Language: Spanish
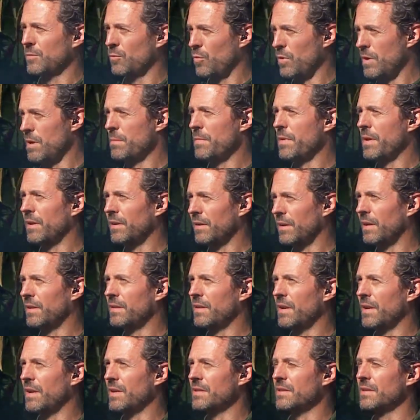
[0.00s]
Wilmer,
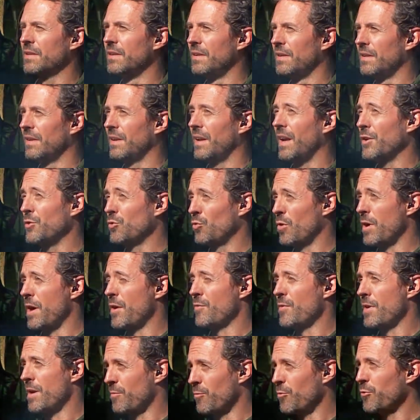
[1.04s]
Andrés,
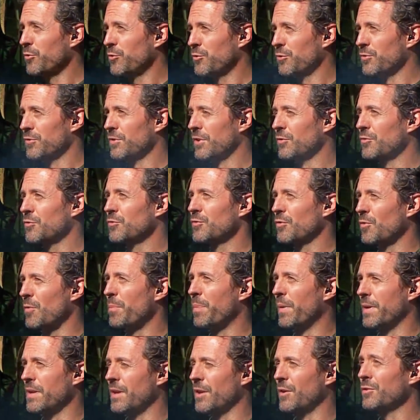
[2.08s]
ayudaron a muchos de sus
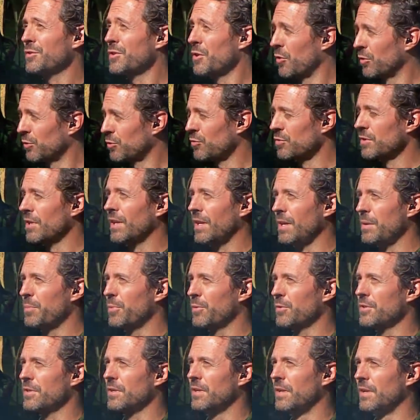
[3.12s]
compañeros de otros
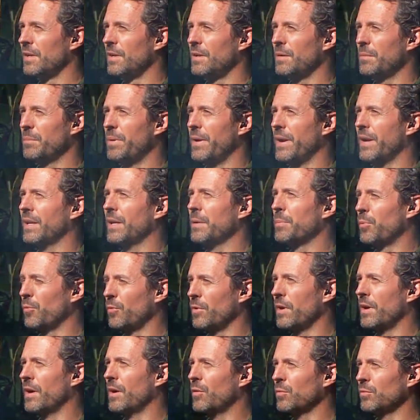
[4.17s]
equipos para que
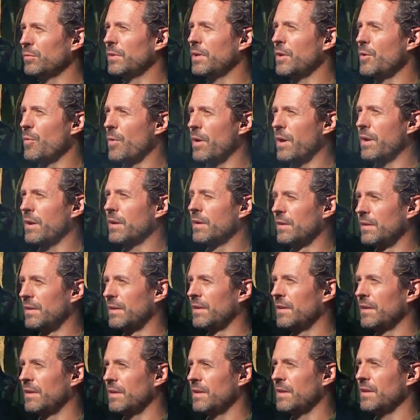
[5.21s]
pudieran continuar
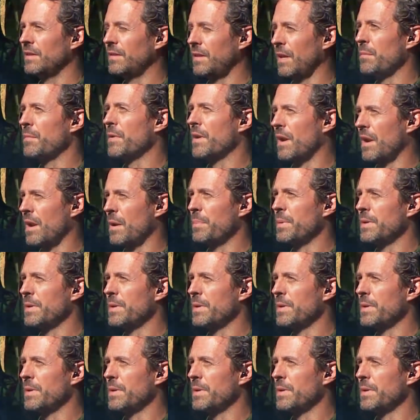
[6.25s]
y terminar la